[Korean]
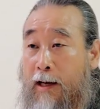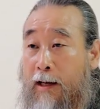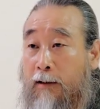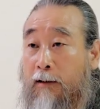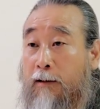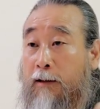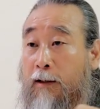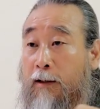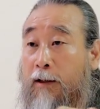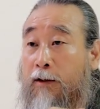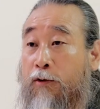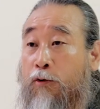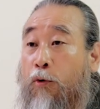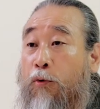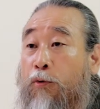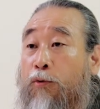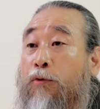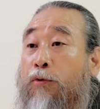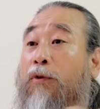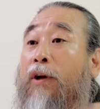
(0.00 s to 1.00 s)
많은 이
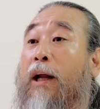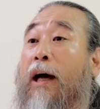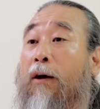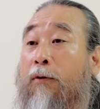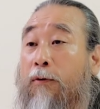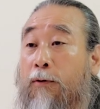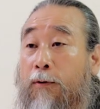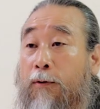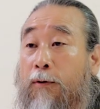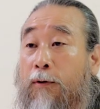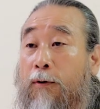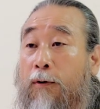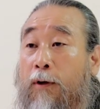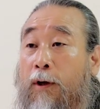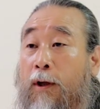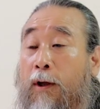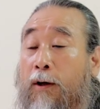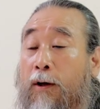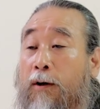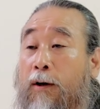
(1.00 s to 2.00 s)
교류를 하고
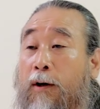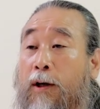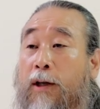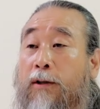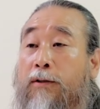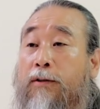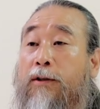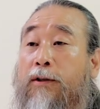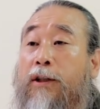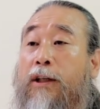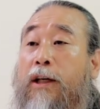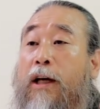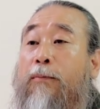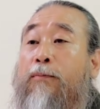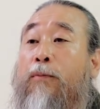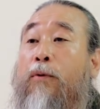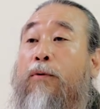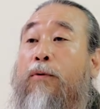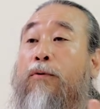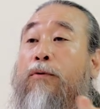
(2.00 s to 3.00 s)
거기에서 네가
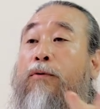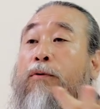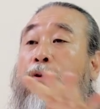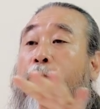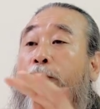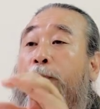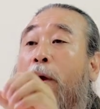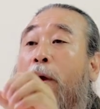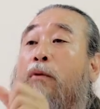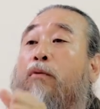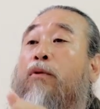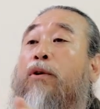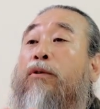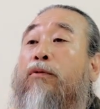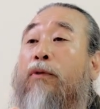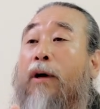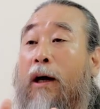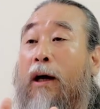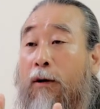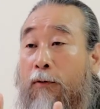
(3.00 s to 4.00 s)
모르는 걸
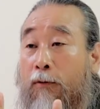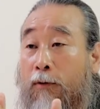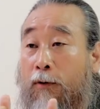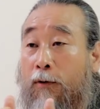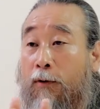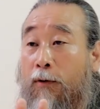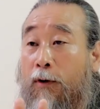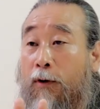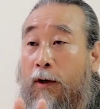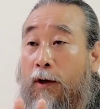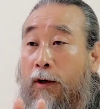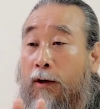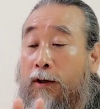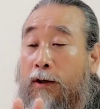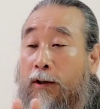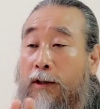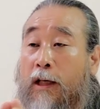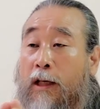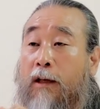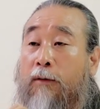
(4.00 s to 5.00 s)
배우기도 하고
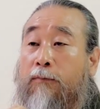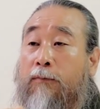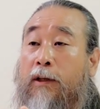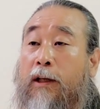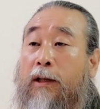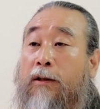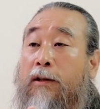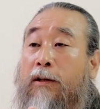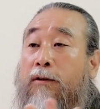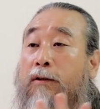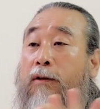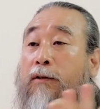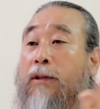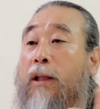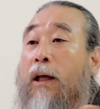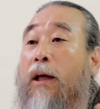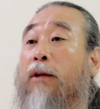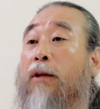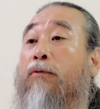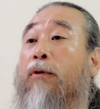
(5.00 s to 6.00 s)
그 사람들한테
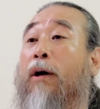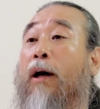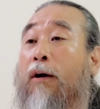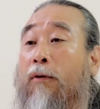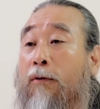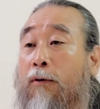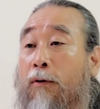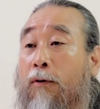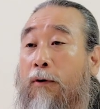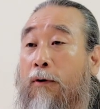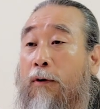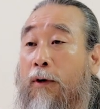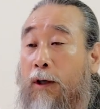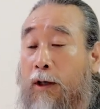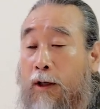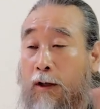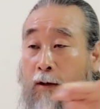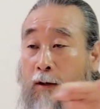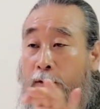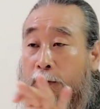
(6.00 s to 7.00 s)
덕대기도 하고
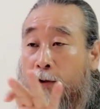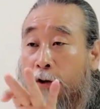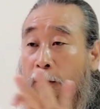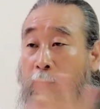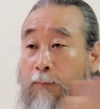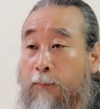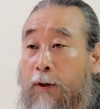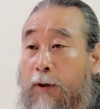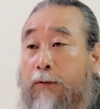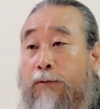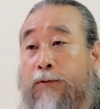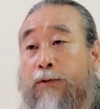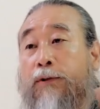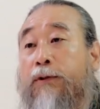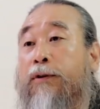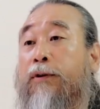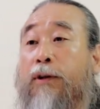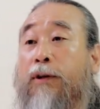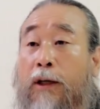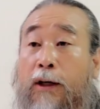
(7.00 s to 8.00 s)
이런 경비로
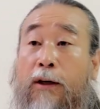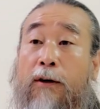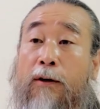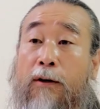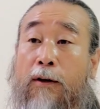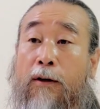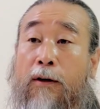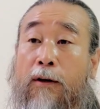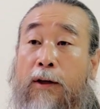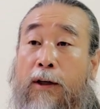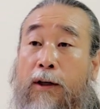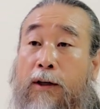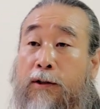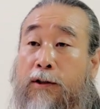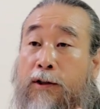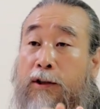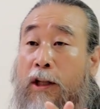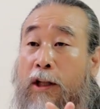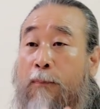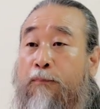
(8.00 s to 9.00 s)
쓰는 거예요.
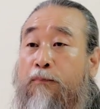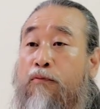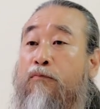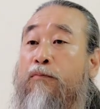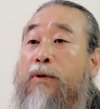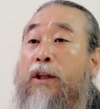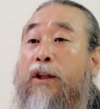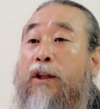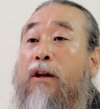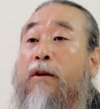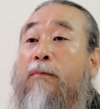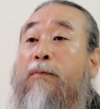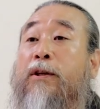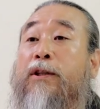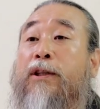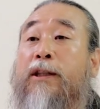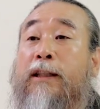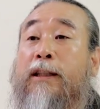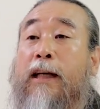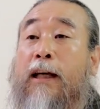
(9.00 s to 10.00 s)
이것이 내 품이
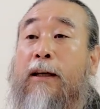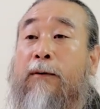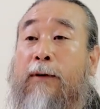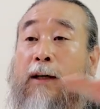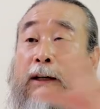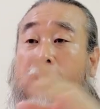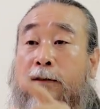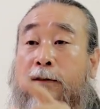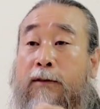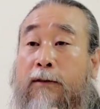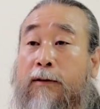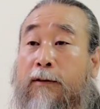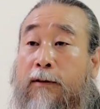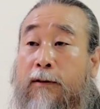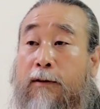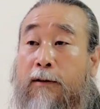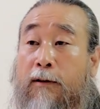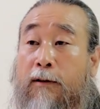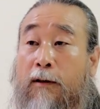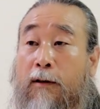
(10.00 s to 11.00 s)
넓어진다 이 말이죠.
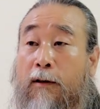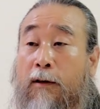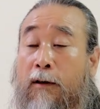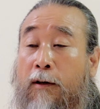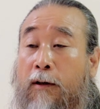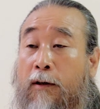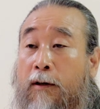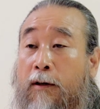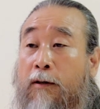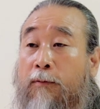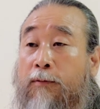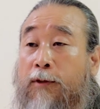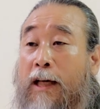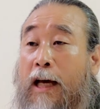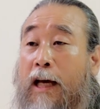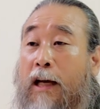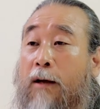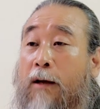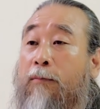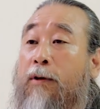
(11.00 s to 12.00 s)
그럼
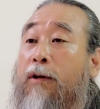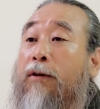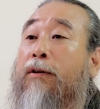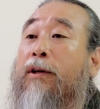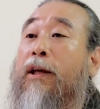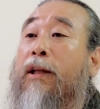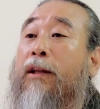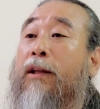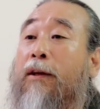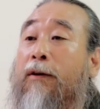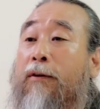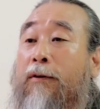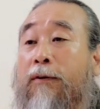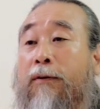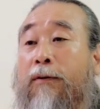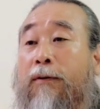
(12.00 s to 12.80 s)
사람을 얻게 돼요.